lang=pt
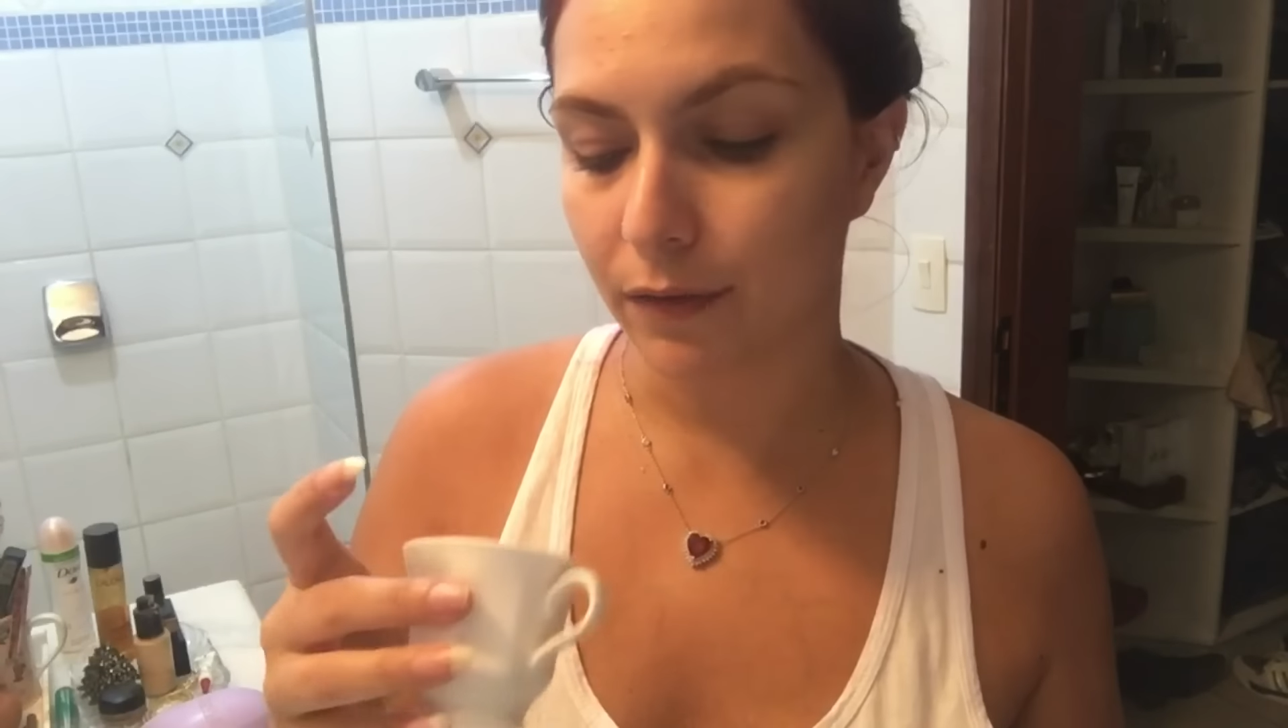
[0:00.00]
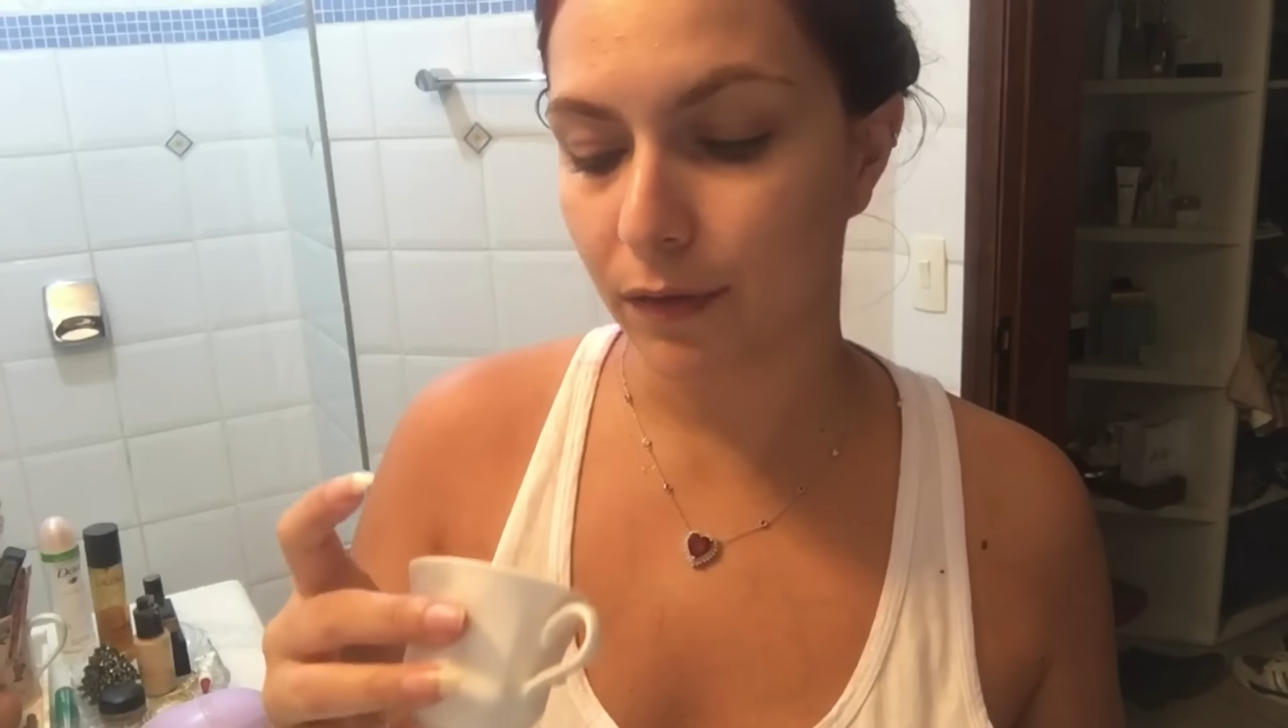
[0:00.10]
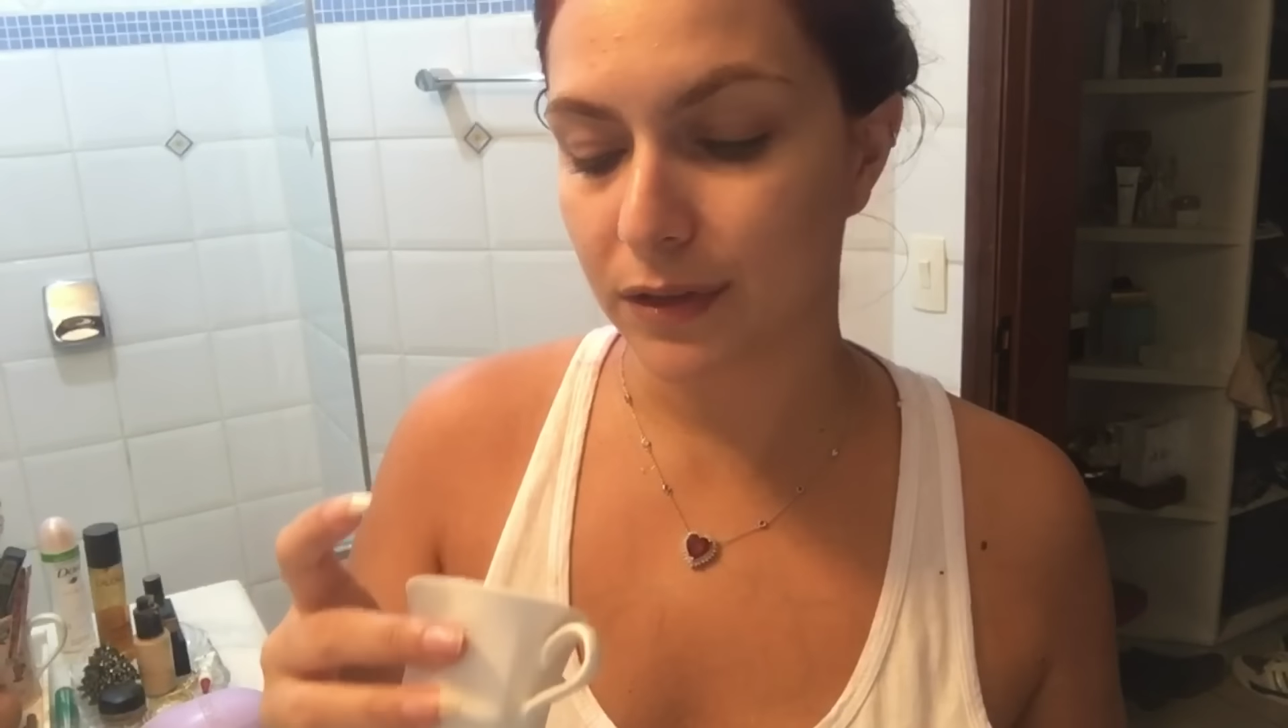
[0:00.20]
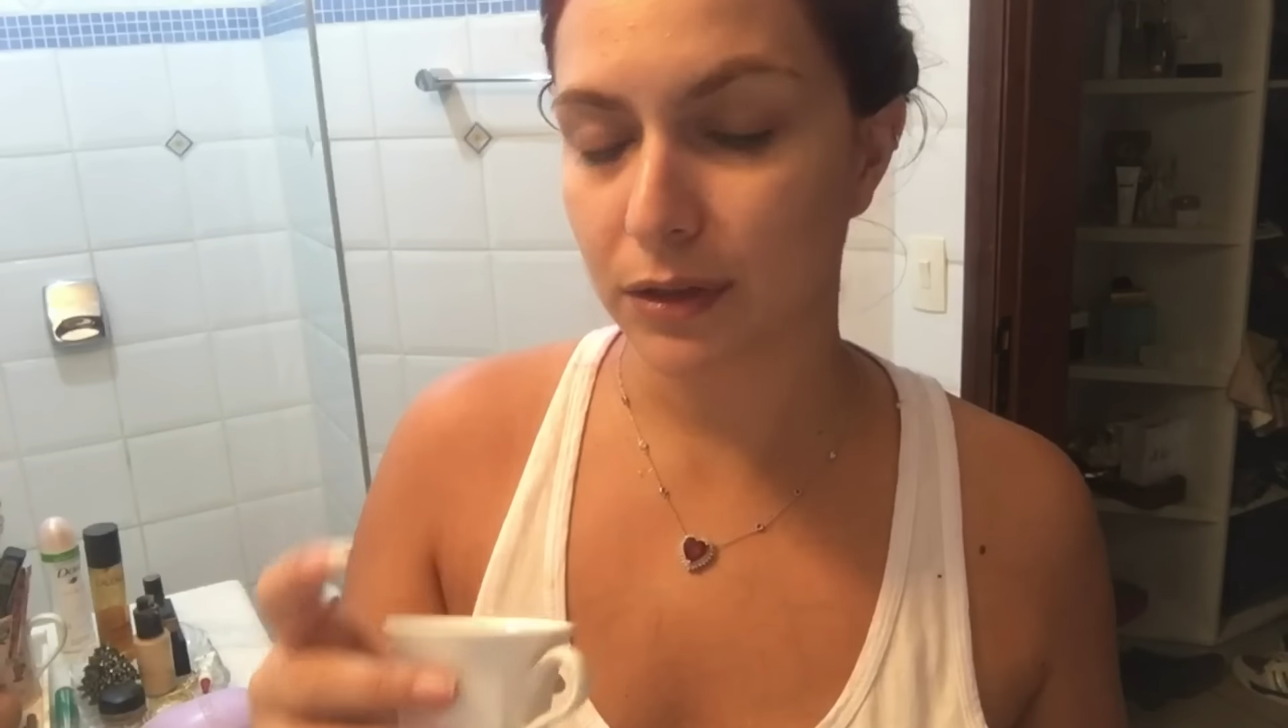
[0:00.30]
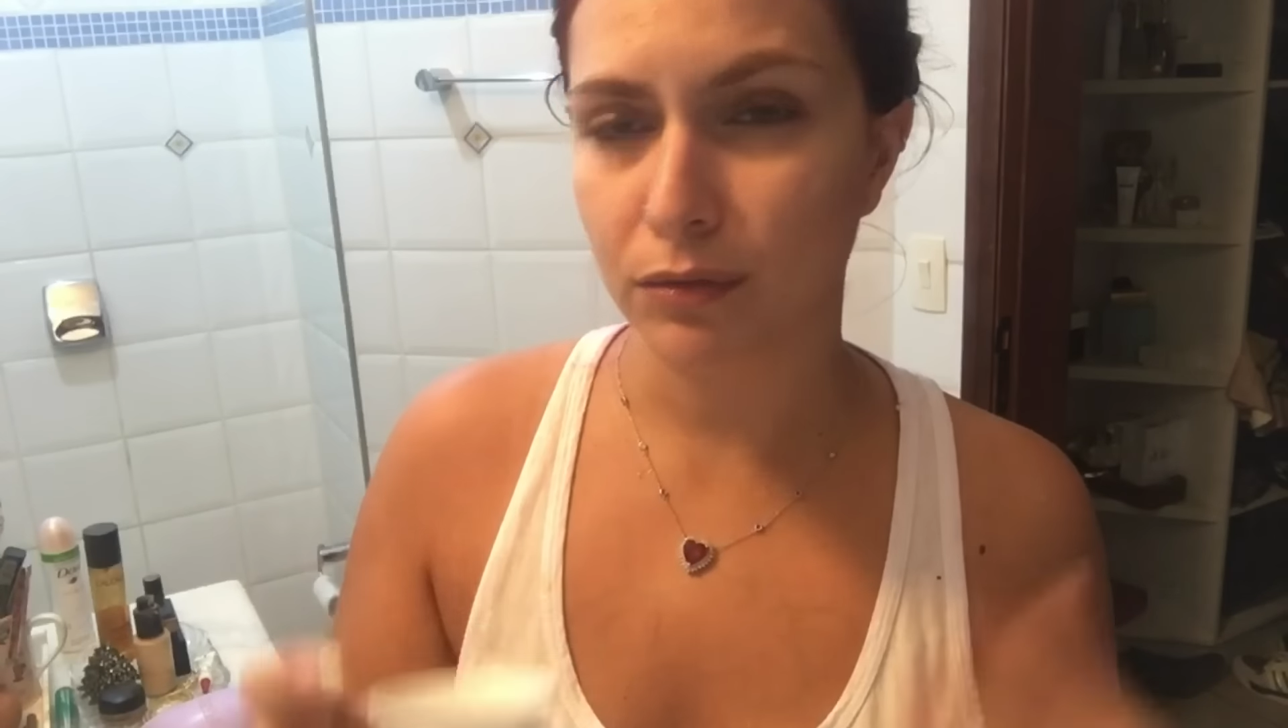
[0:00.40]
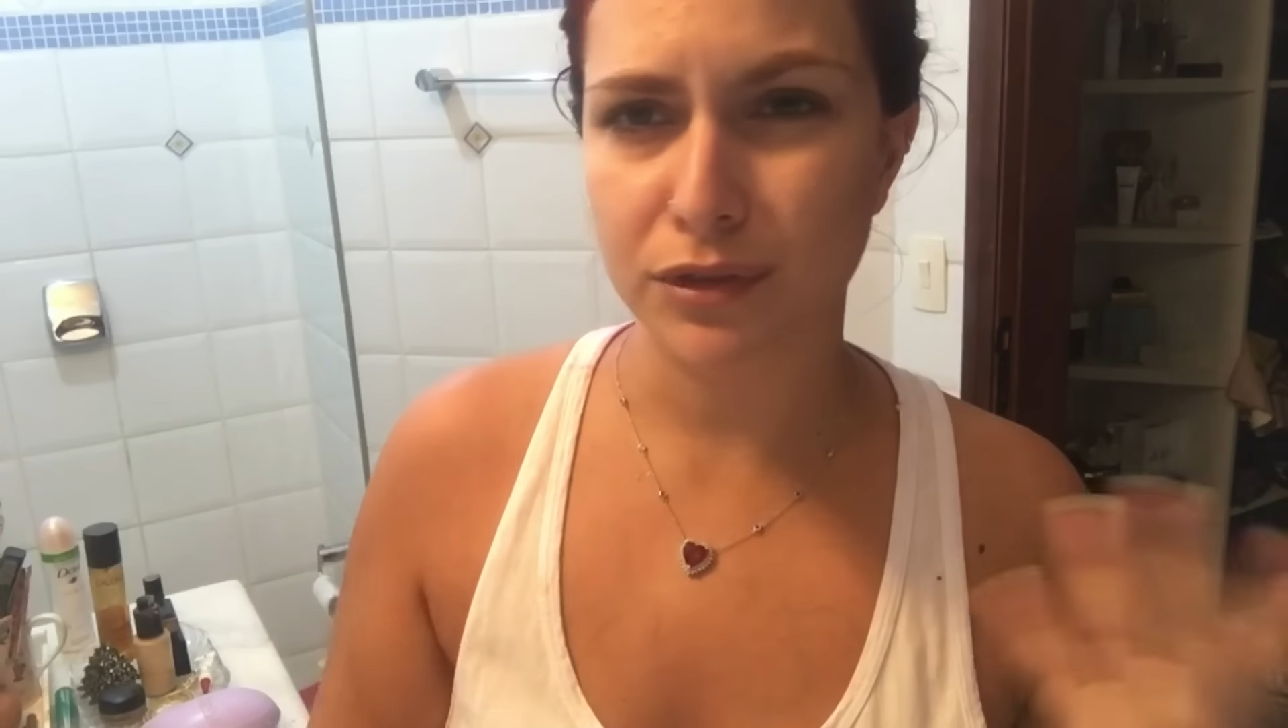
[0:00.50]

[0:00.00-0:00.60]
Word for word: eu vou ver se eu